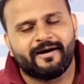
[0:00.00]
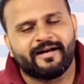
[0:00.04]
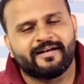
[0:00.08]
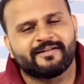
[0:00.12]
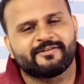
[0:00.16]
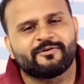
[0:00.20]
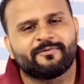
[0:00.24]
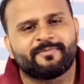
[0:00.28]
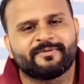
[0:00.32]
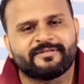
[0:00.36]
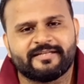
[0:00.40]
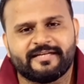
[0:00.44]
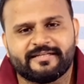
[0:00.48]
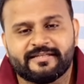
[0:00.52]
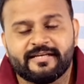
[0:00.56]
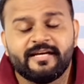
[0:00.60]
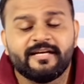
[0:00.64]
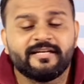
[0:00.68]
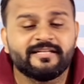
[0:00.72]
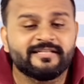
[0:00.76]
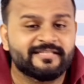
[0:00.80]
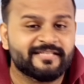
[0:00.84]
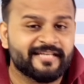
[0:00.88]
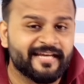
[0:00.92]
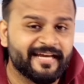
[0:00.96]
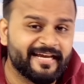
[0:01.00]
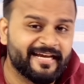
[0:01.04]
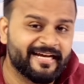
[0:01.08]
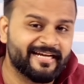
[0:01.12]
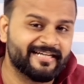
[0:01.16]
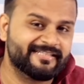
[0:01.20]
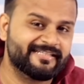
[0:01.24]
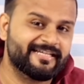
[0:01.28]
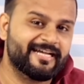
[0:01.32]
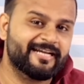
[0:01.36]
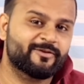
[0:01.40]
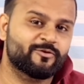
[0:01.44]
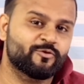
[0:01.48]
बारह सौ पचास
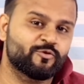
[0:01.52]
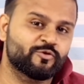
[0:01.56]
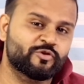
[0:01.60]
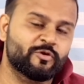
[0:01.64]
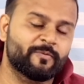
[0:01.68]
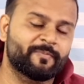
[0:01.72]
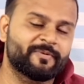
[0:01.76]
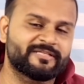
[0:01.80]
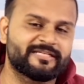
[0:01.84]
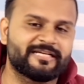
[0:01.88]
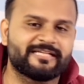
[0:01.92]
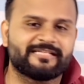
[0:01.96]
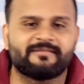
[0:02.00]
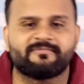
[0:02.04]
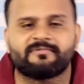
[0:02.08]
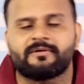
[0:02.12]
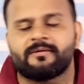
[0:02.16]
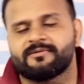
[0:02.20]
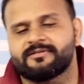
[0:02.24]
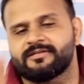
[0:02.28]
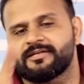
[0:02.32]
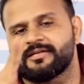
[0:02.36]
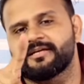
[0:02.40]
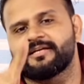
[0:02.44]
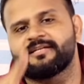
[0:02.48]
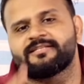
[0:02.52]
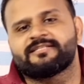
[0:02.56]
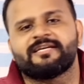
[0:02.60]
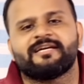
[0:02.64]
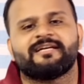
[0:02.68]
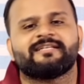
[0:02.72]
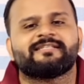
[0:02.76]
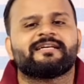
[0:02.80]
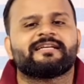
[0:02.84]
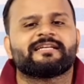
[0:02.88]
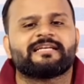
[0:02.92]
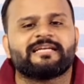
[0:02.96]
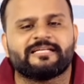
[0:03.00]
छह हज़ार दो सौ पचास आपका बजट अगर
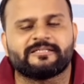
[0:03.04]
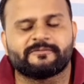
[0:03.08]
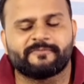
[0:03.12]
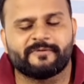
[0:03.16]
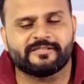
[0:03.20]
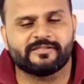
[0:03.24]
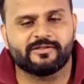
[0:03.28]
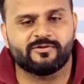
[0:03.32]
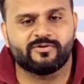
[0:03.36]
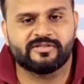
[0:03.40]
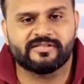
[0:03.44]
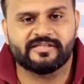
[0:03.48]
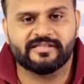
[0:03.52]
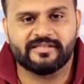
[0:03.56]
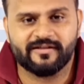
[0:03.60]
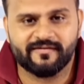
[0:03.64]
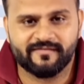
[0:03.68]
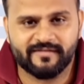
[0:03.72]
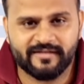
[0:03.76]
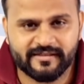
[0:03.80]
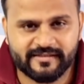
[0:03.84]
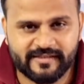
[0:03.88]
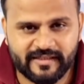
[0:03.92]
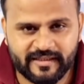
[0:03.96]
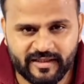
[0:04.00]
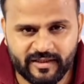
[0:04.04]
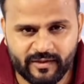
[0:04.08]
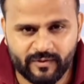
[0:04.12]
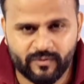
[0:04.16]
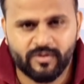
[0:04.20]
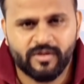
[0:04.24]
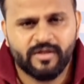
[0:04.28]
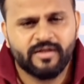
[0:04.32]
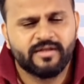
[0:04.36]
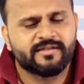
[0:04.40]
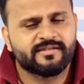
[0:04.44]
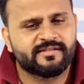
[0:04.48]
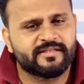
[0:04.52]
छह हज़ार के आसपास है तो इसकी तरफ देख सकते हो